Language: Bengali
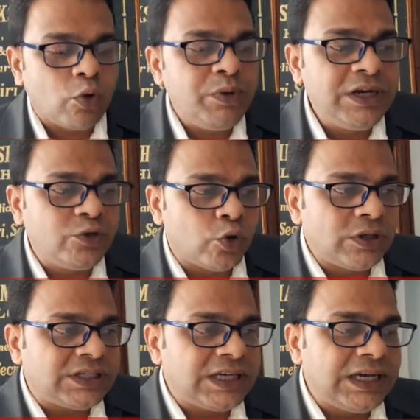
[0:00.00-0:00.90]
কোভিড
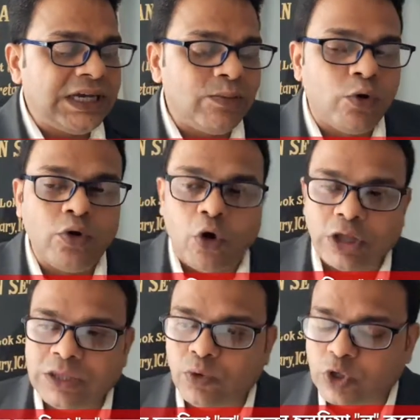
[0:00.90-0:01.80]
চলছে এবং ল
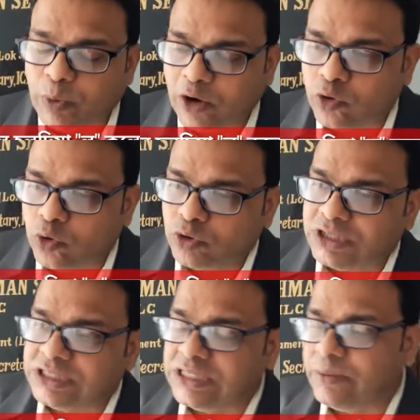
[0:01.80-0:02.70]
দিবস পালন
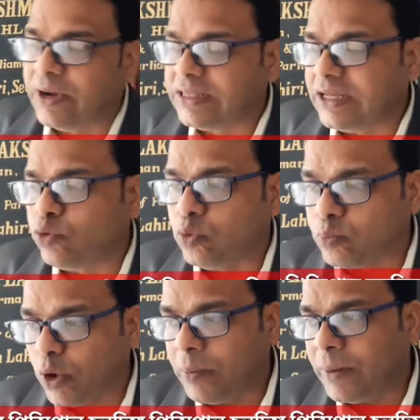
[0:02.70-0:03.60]
করছি এবার দেখুন
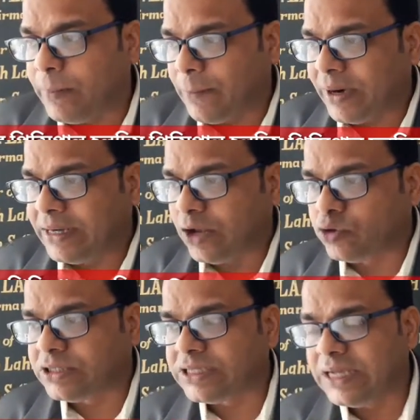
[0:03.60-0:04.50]
ব্যাপারটা
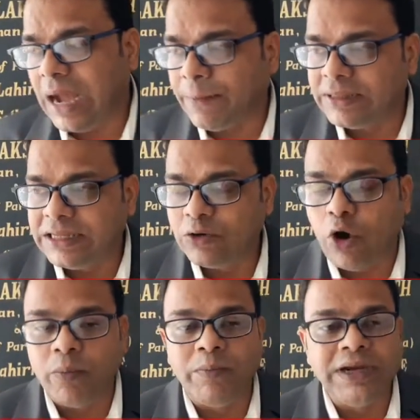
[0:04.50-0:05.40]
হচ্ছে আমাদের
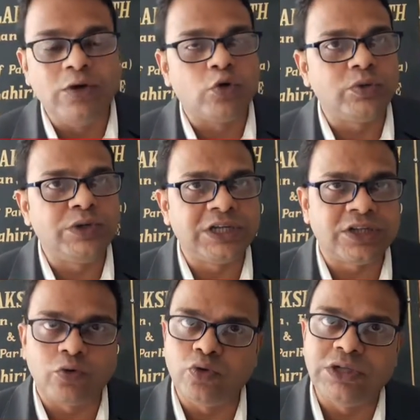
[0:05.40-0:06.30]
গভর্নমেন্ট
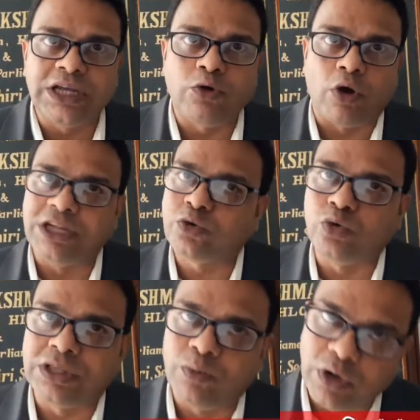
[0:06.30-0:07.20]
নোটিফিকেশন অনুযায়ী কলেজ
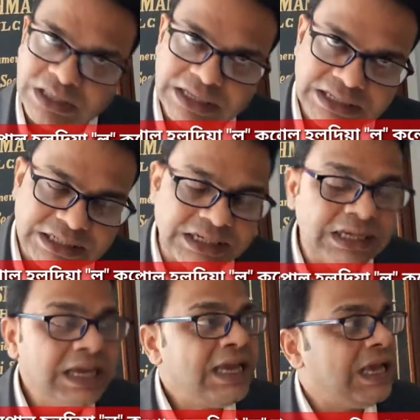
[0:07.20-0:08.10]
খুলতে বলে দিয়েছে
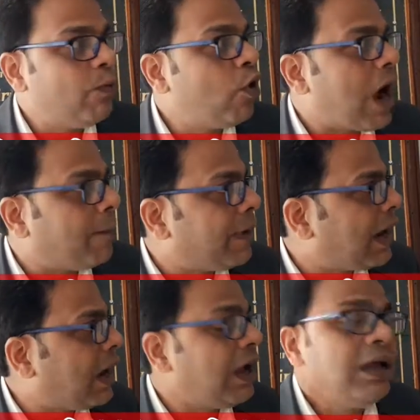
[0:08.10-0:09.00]
এবং
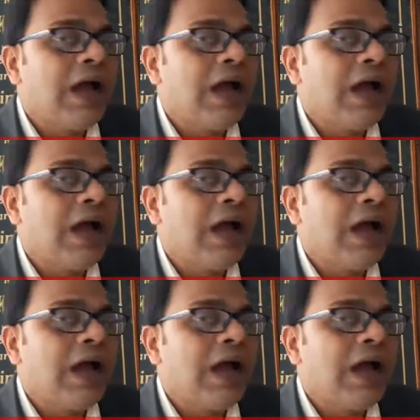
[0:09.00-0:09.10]
আমরা